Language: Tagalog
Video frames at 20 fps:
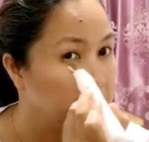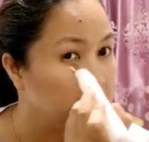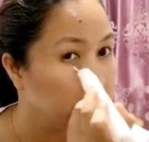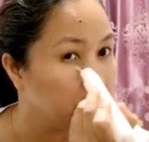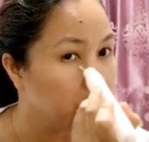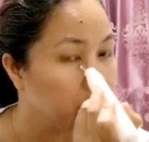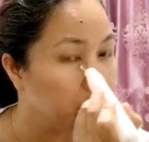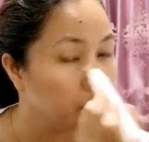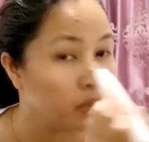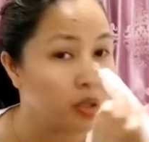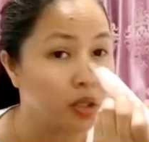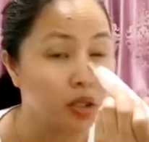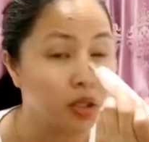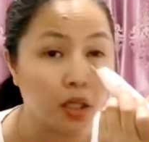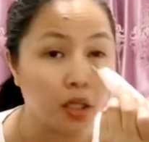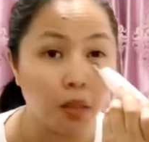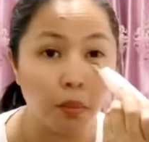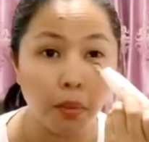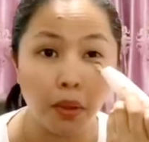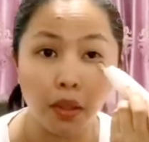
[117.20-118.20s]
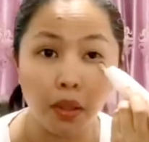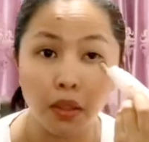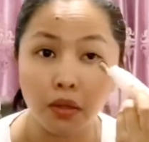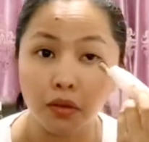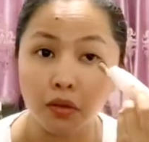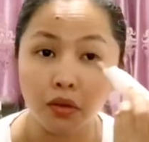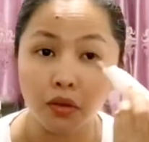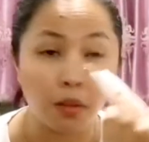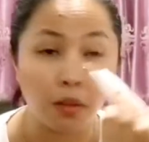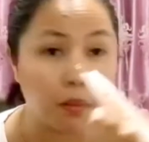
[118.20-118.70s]
pwede siyang
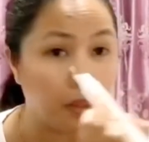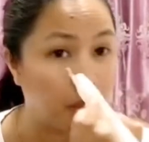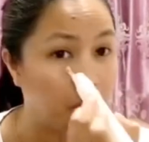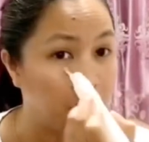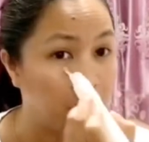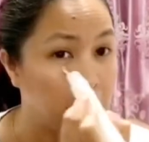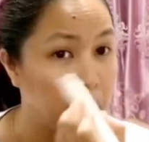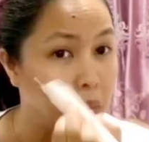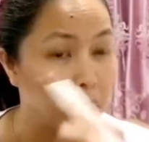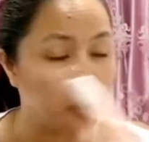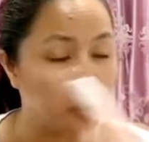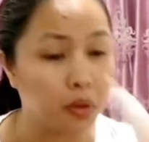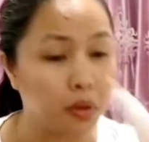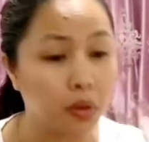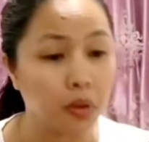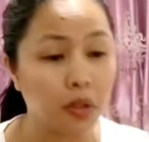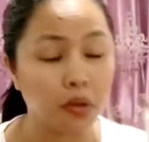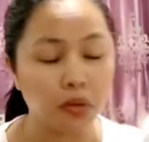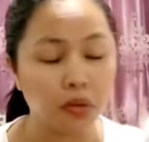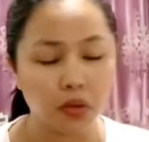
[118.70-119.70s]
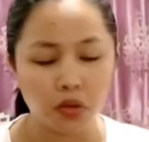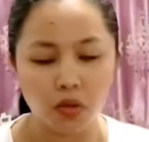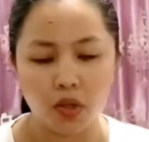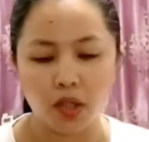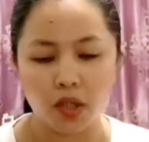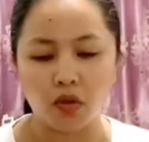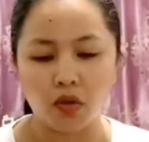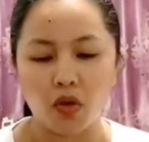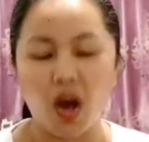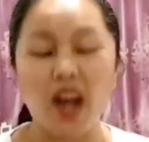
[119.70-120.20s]
ipaganon sa mata. So, ito na nagustuhan
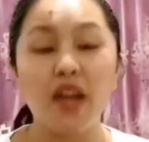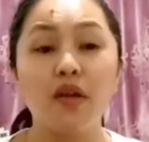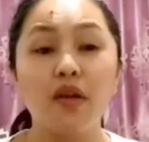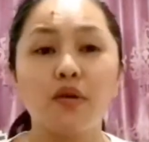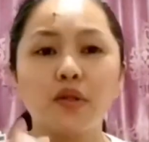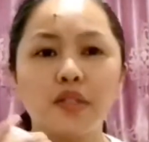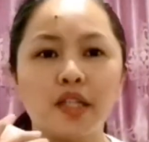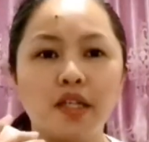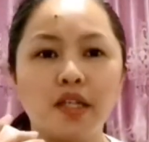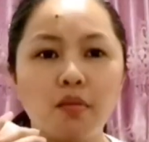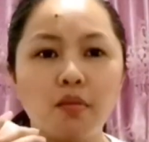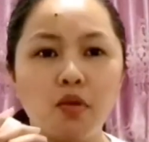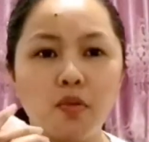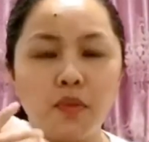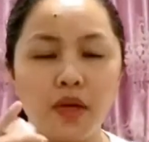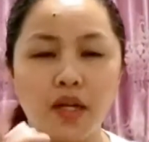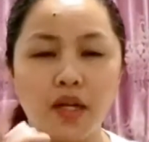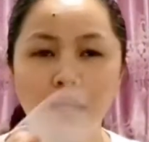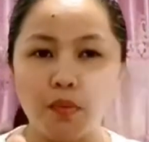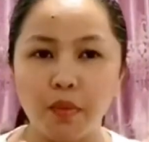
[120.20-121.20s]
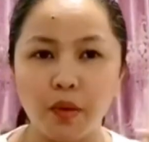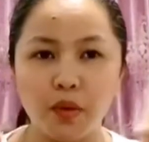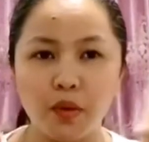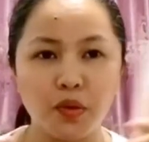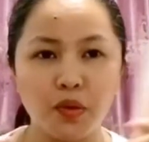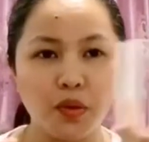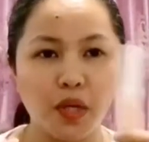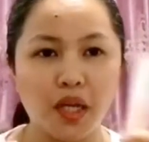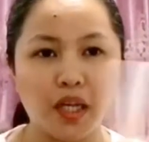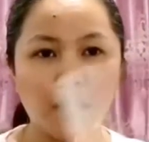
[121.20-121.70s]
ko. Ayaw ko sanang bumili, pero nung
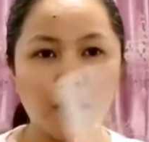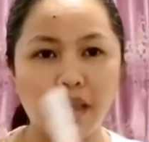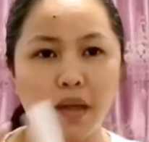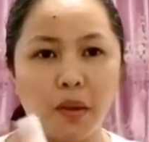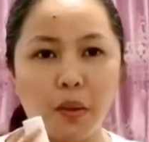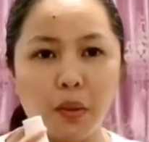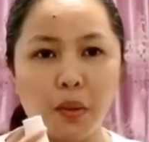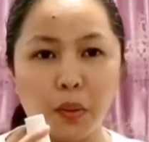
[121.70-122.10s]
nakita ko,